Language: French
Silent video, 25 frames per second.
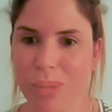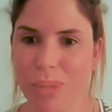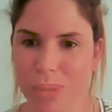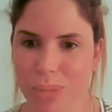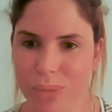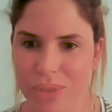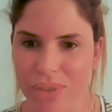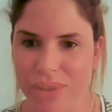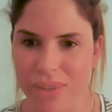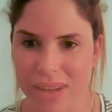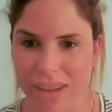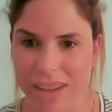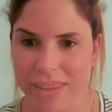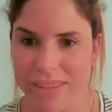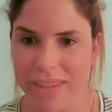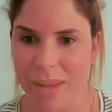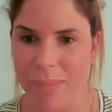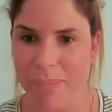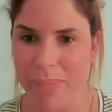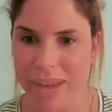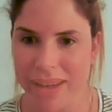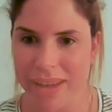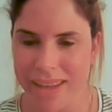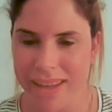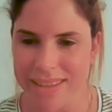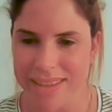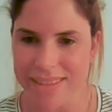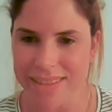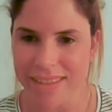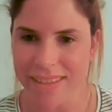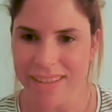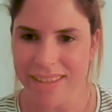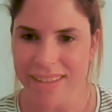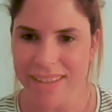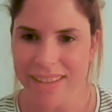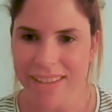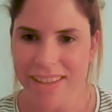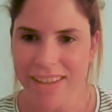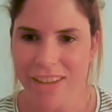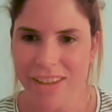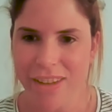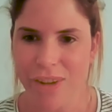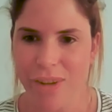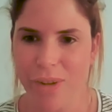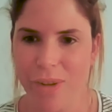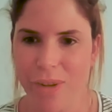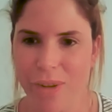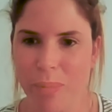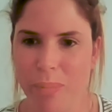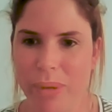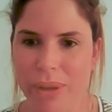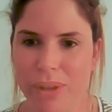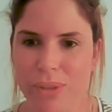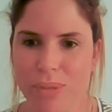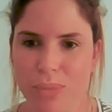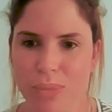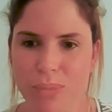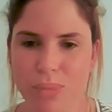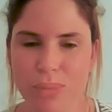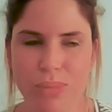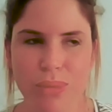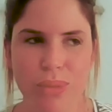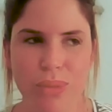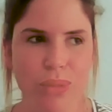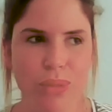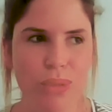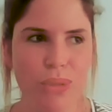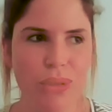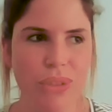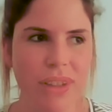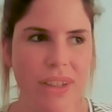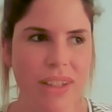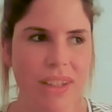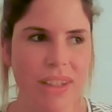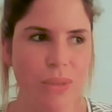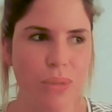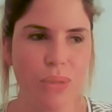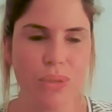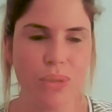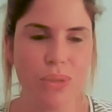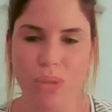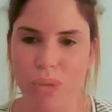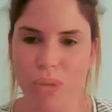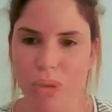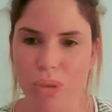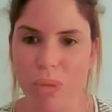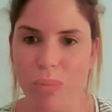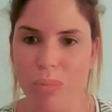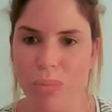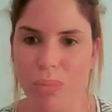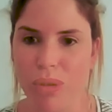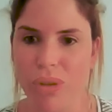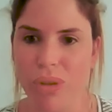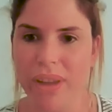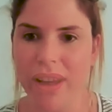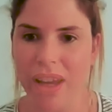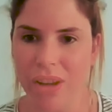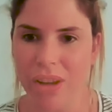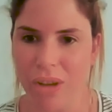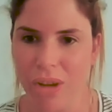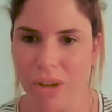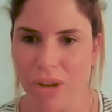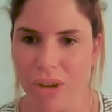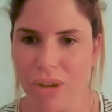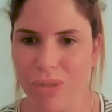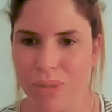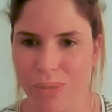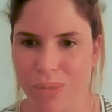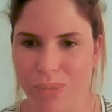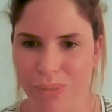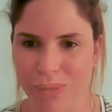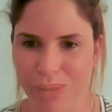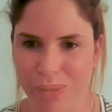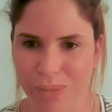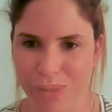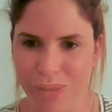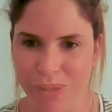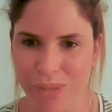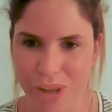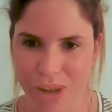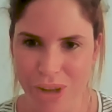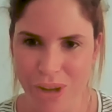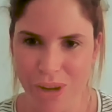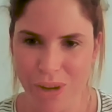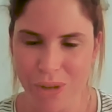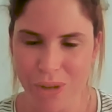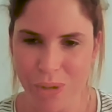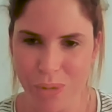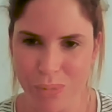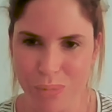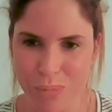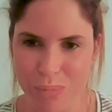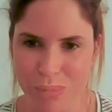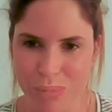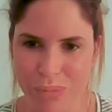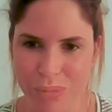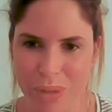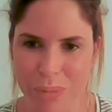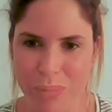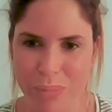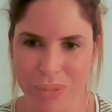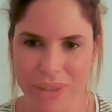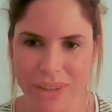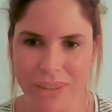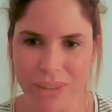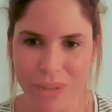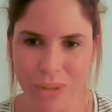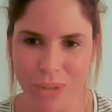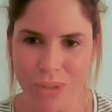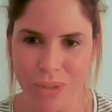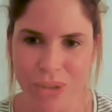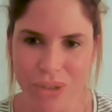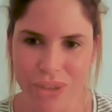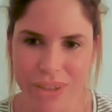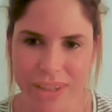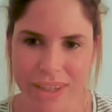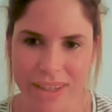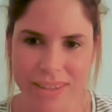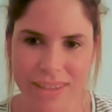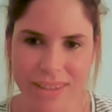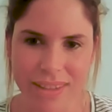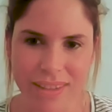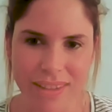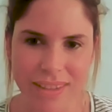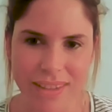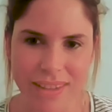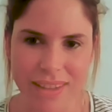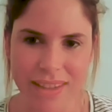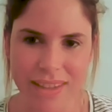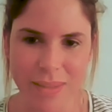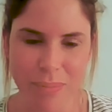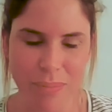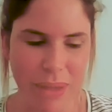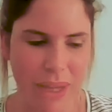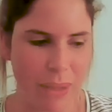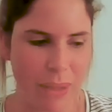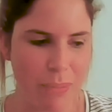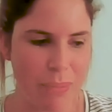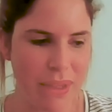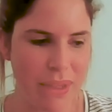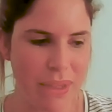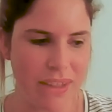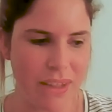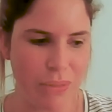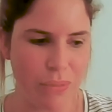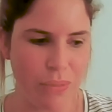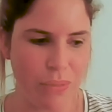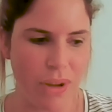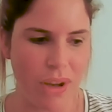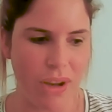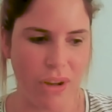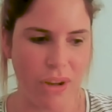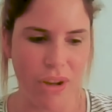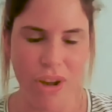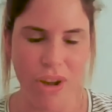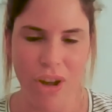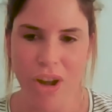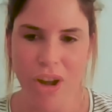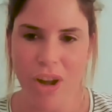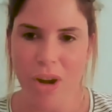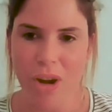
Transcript: brutes là d'un magasin, euh, pas du tout de données autres comme Kaggle que vous pouvez peut-être connaître qui permet d'avoir euh,